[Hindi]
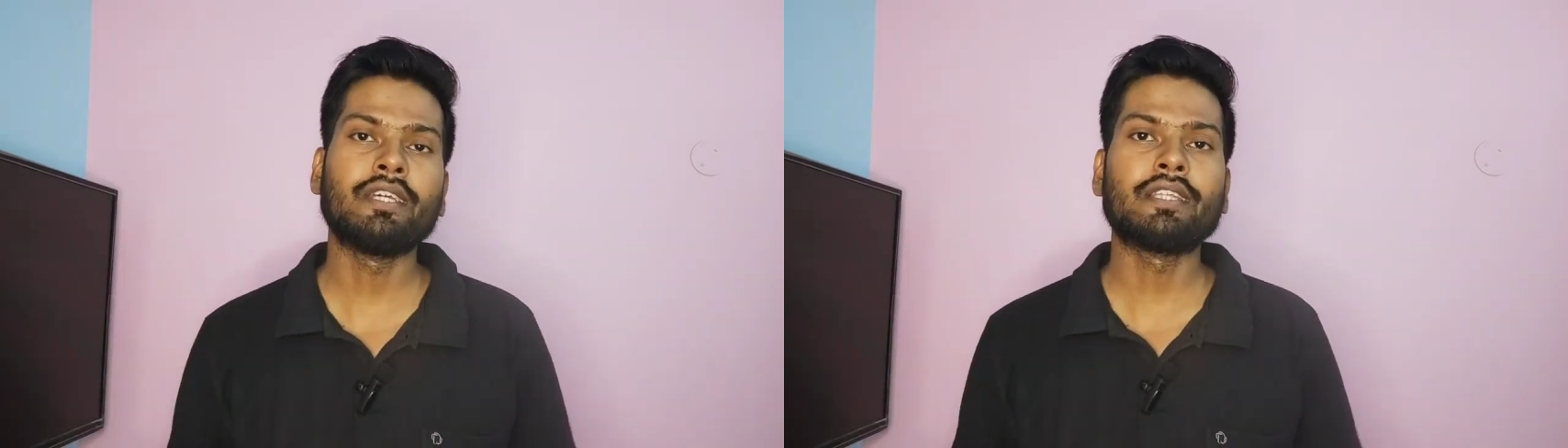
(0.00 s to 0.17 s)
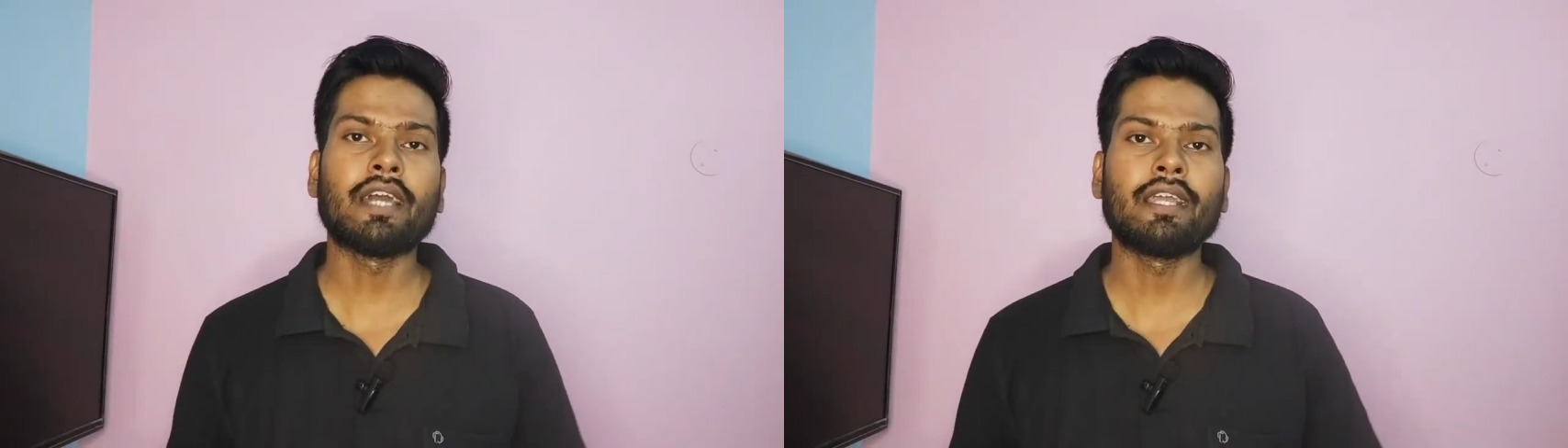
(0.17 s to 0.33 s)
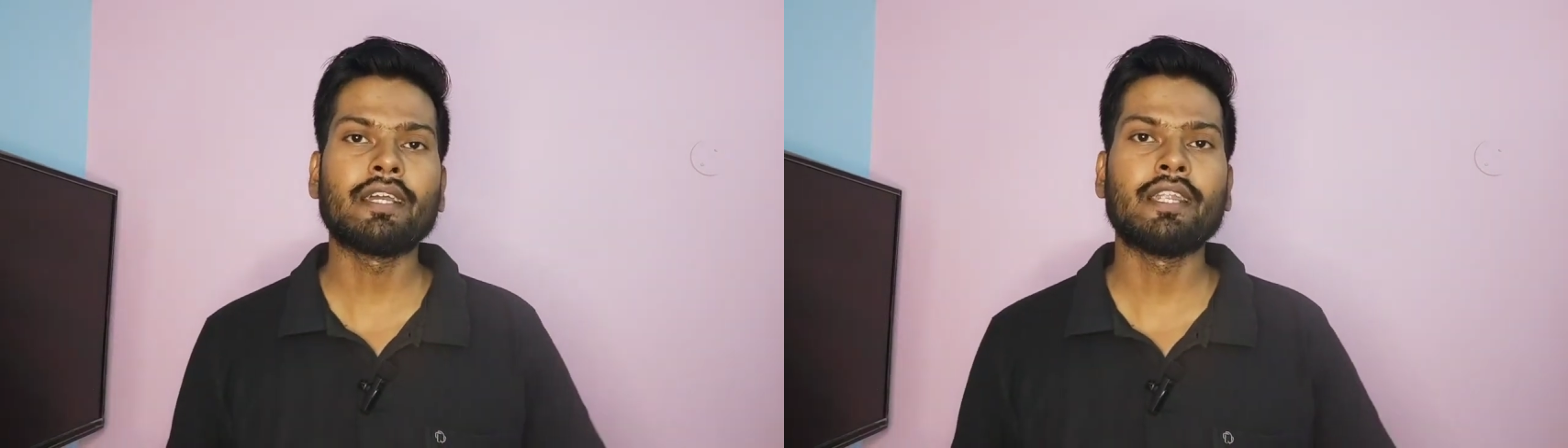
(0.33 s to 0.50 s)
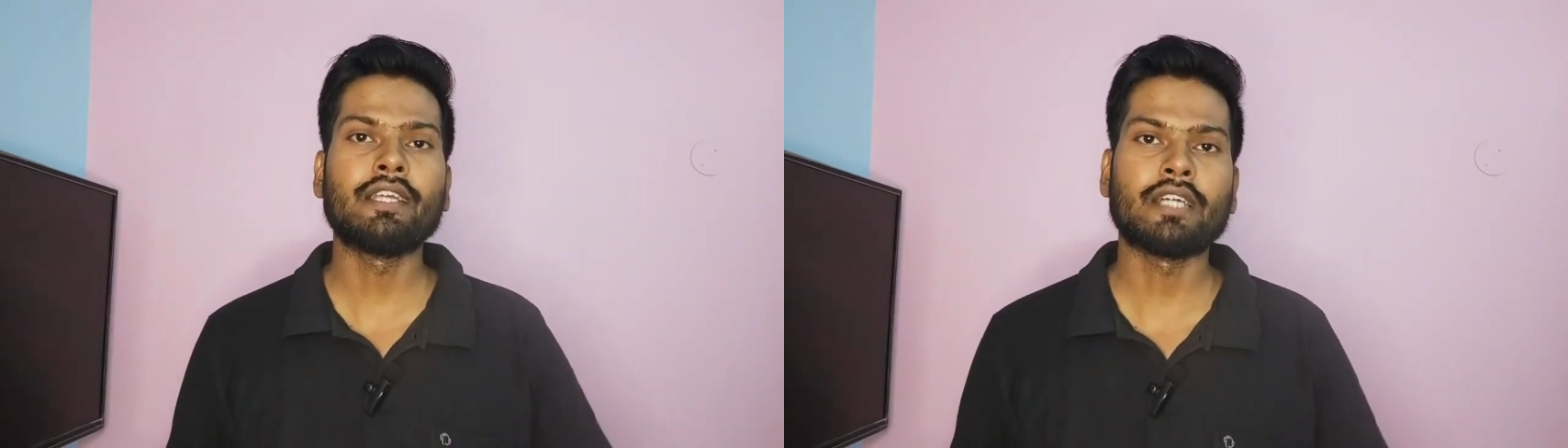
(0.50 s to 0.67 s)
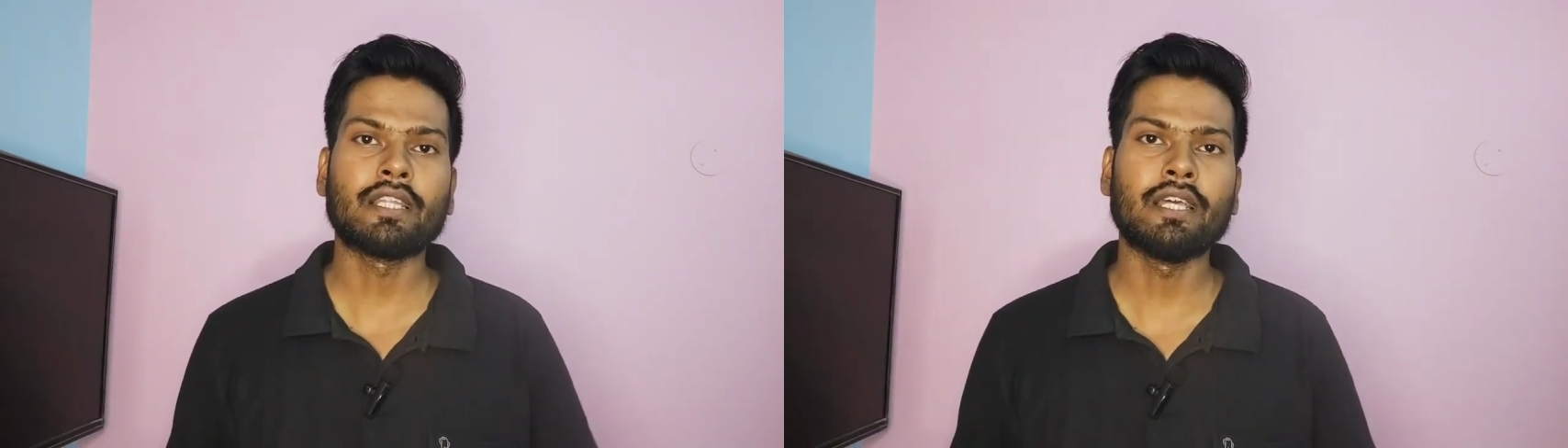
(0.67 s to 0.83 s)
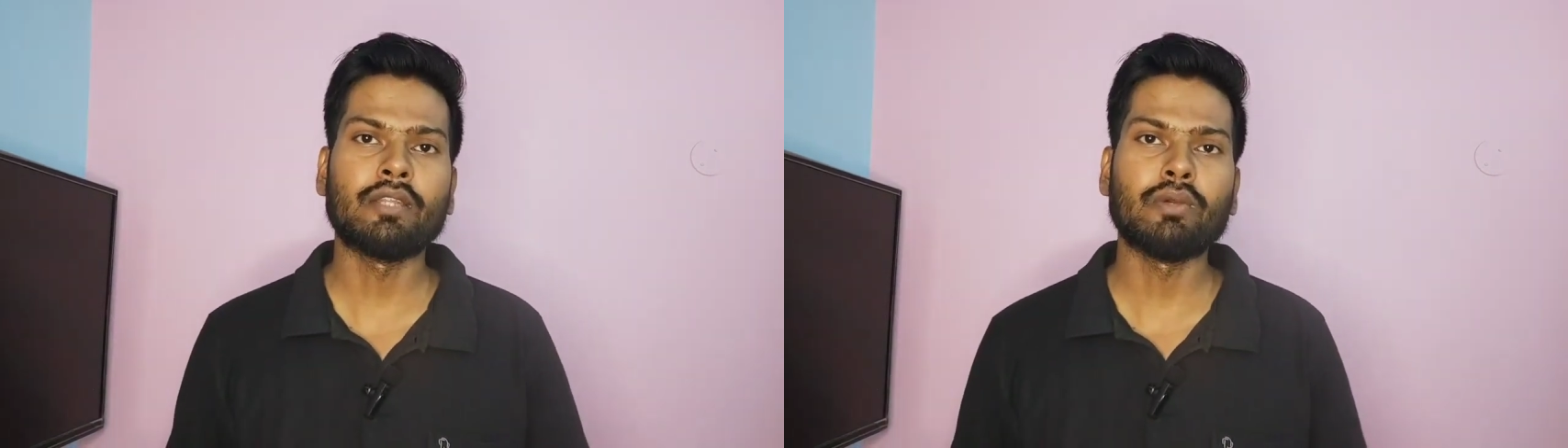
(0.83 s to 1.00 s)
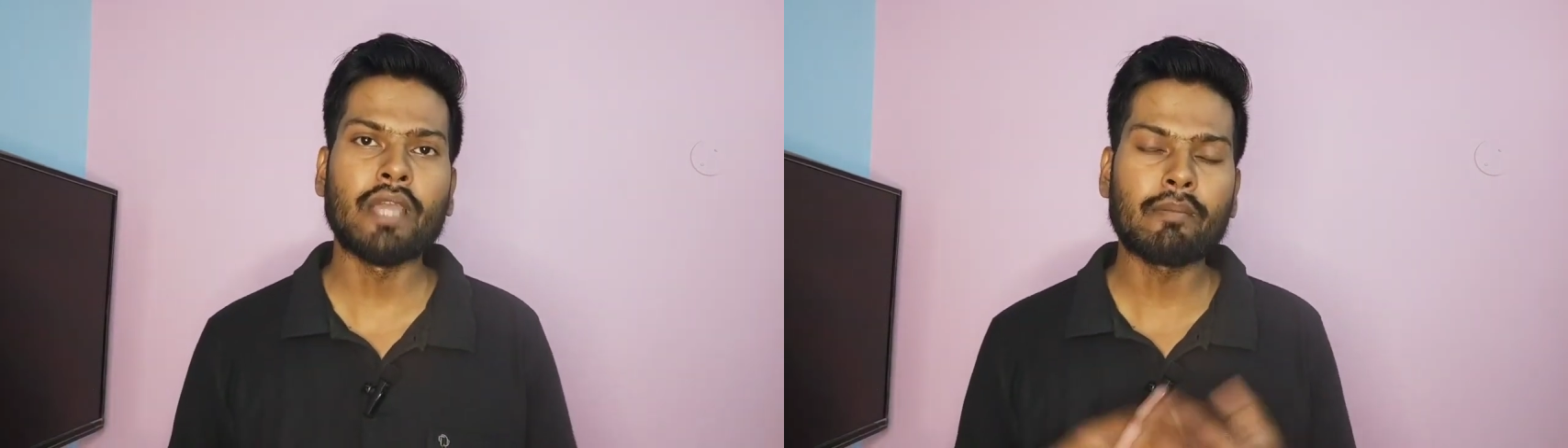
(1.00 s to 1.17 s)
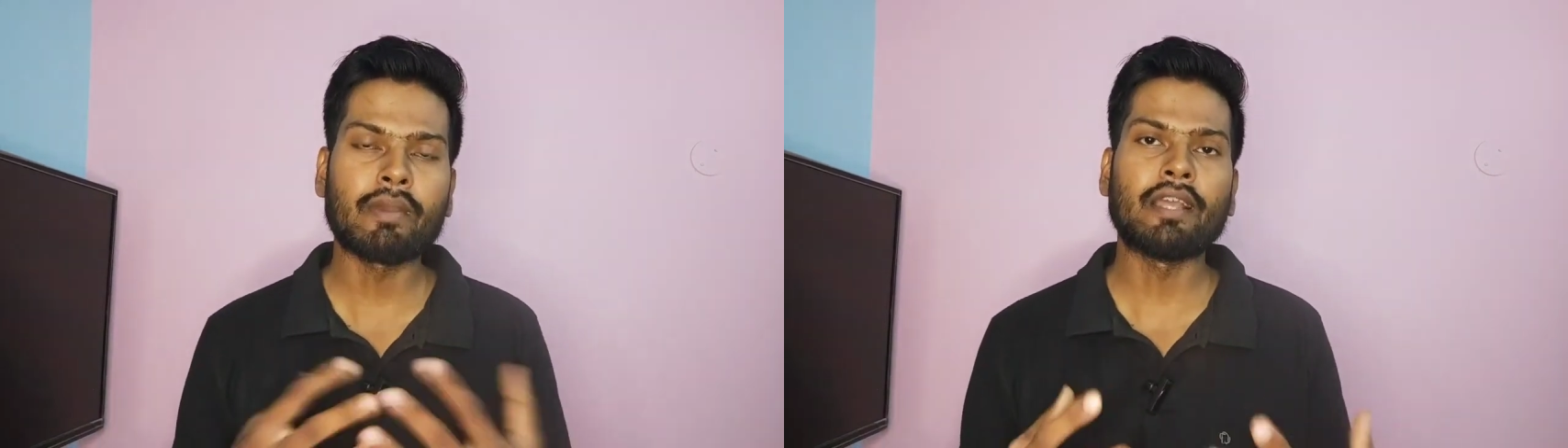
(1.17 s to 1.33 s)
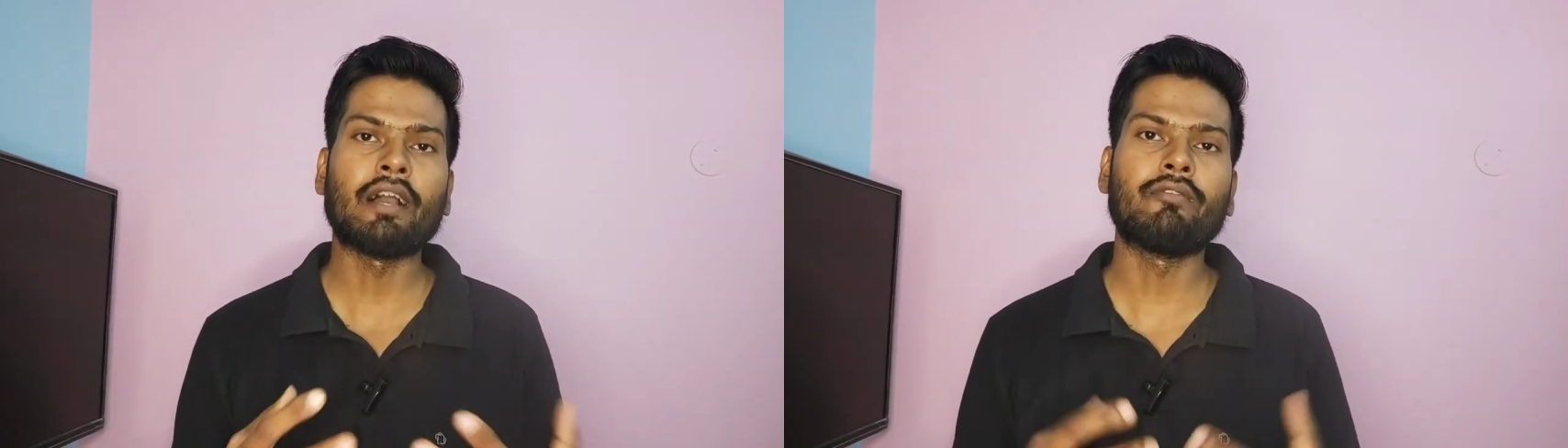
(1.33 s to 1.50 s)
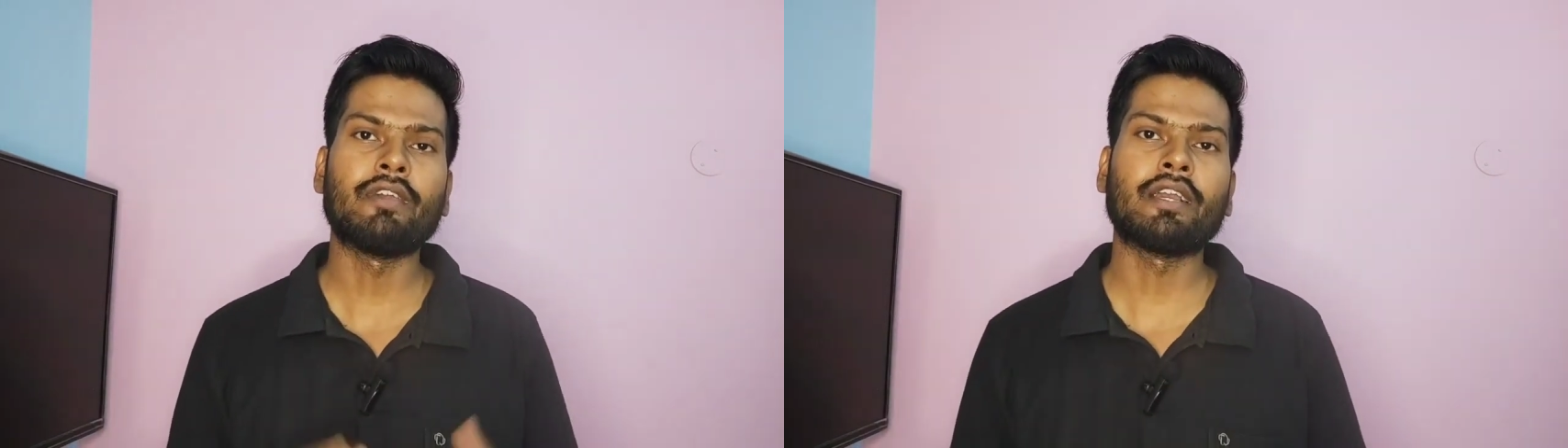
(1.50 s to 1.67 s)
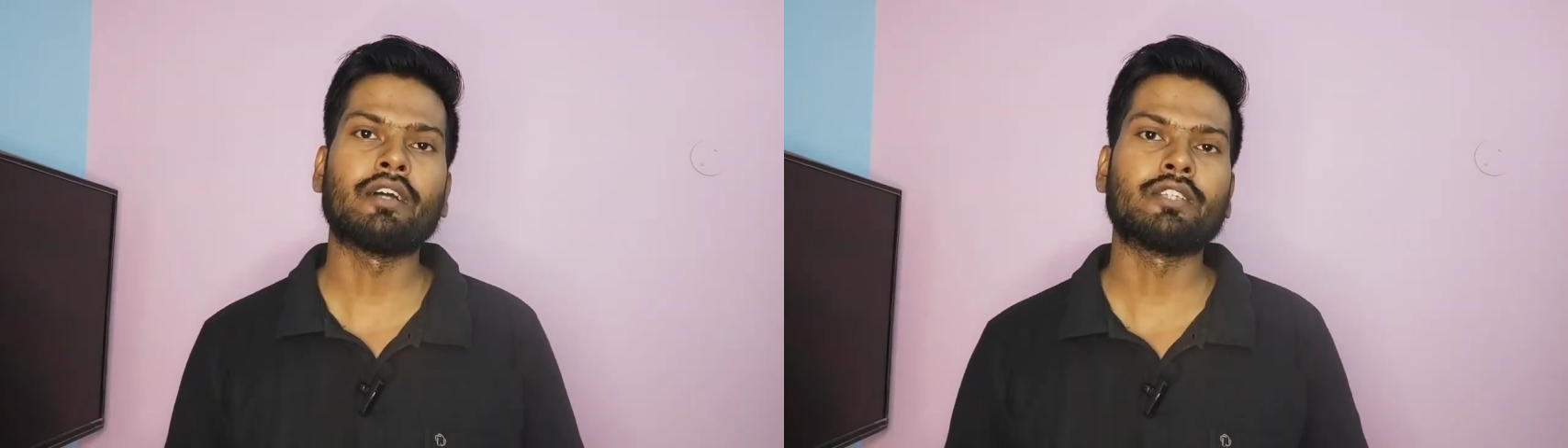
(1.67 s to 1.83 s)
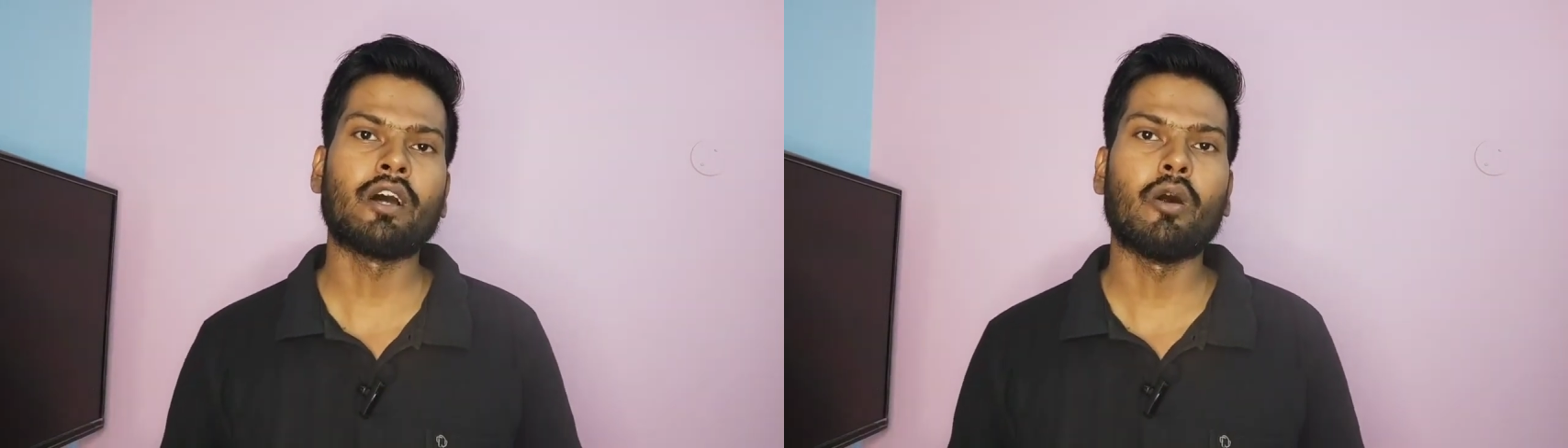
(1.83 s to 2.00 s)
की तैयारी करना चाहते हैं तो ये आपके लिए काफी
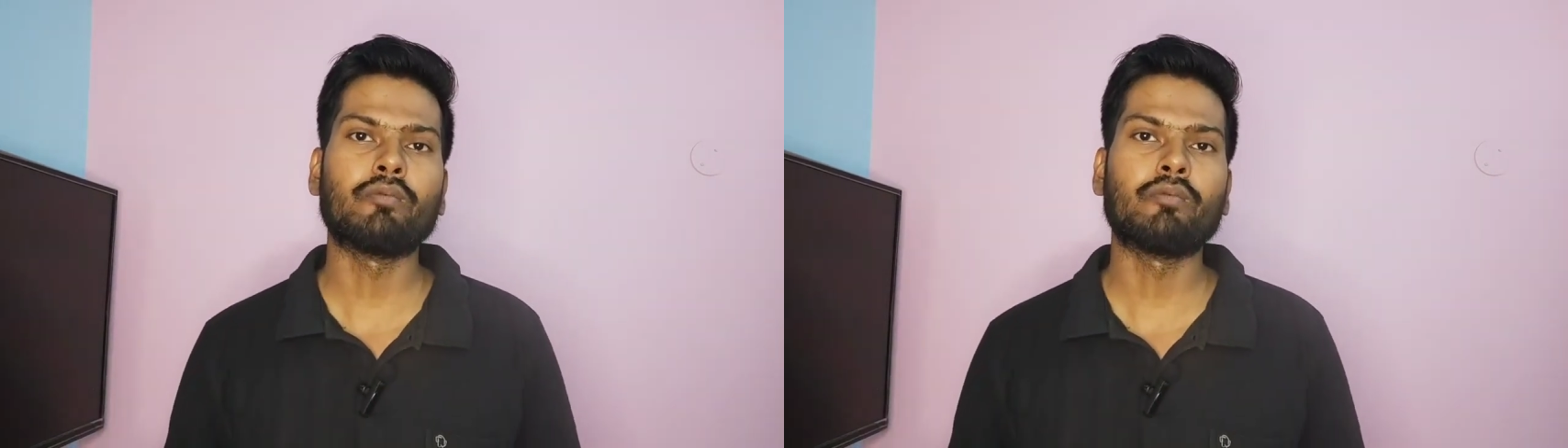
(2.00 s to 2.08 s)
एक अच्छा